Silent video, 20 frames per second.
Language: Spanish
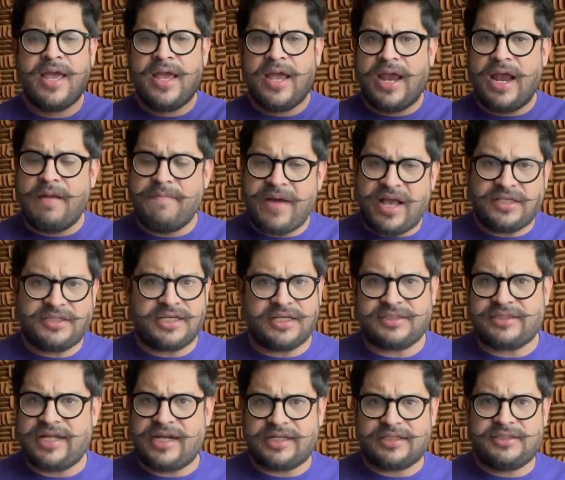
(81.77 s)
el
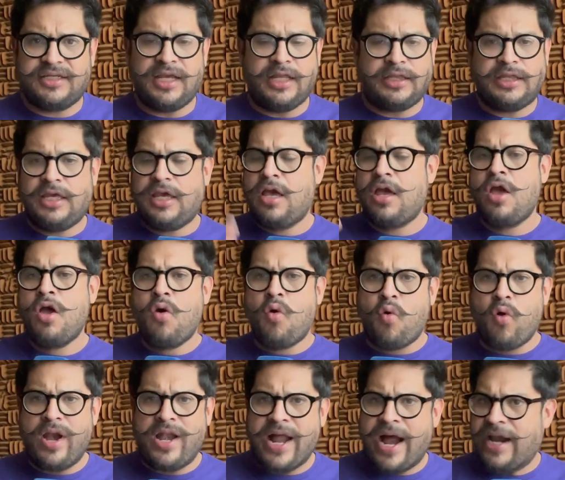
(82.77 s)
Manchester City
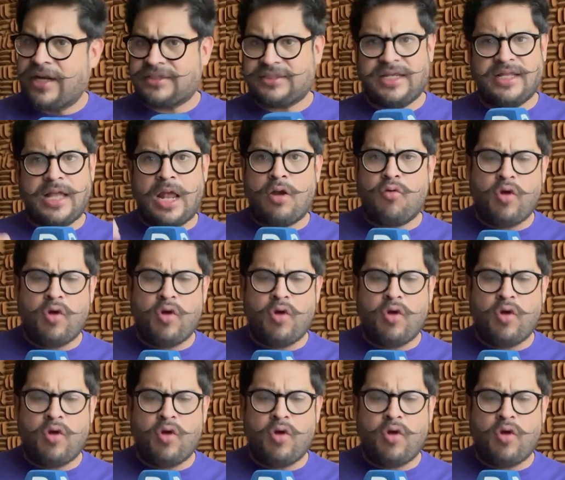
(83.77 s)
o el Arsenal